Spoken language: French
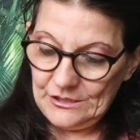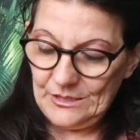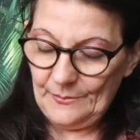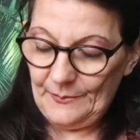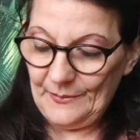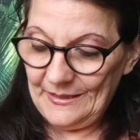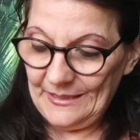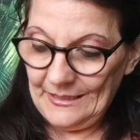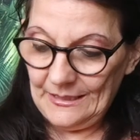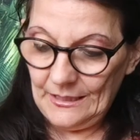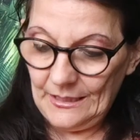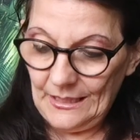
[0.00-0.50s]
j'ai
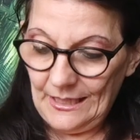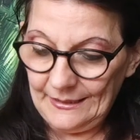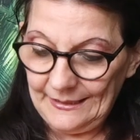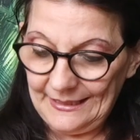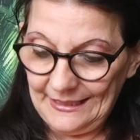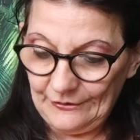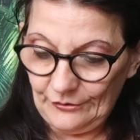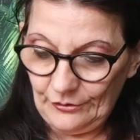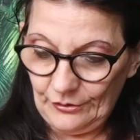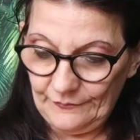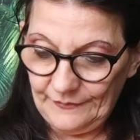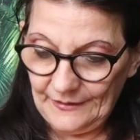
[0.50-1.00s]
payé
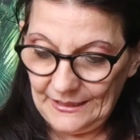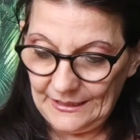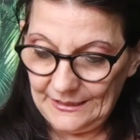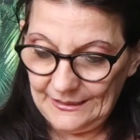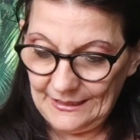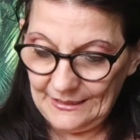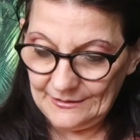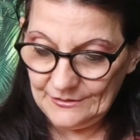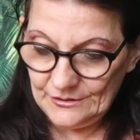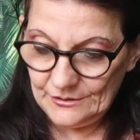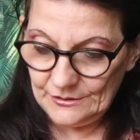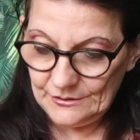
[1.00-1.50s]

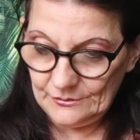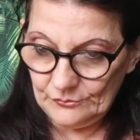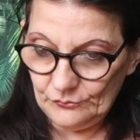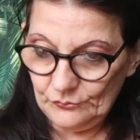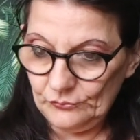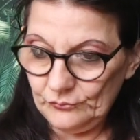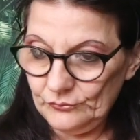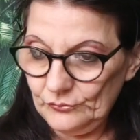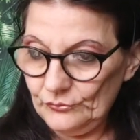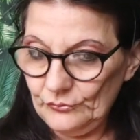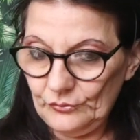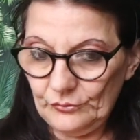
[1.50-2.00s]
1,95
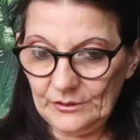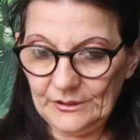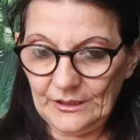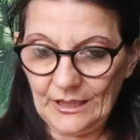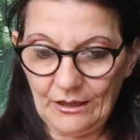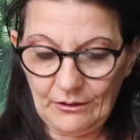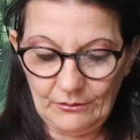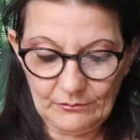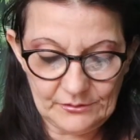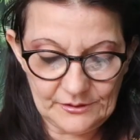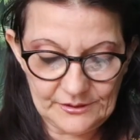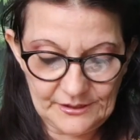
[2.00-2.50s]
ou
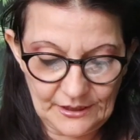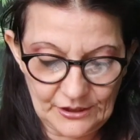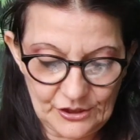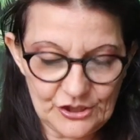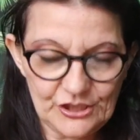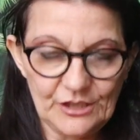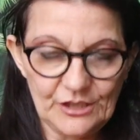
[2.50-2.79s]
2,45, je